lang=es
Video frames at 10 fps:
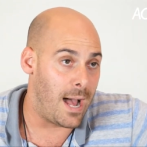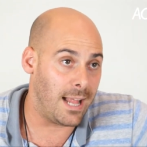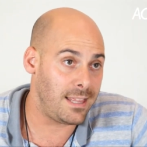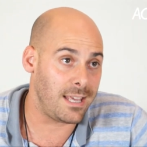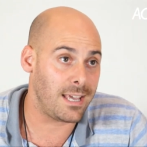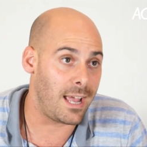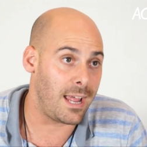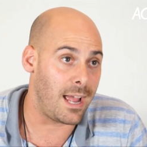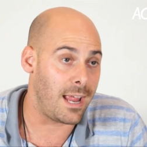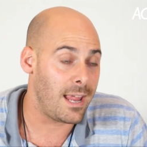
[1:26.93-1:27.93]
antes
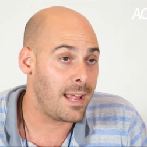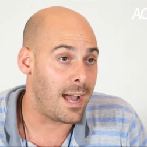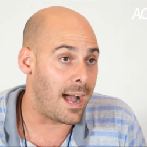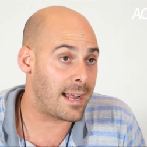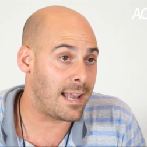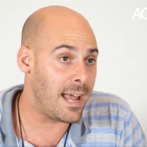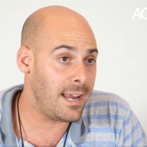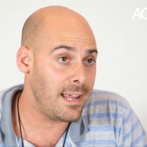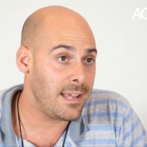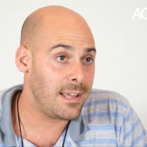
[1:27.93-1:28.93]
que
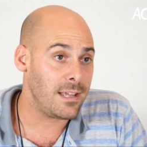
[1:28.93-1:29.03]
aclare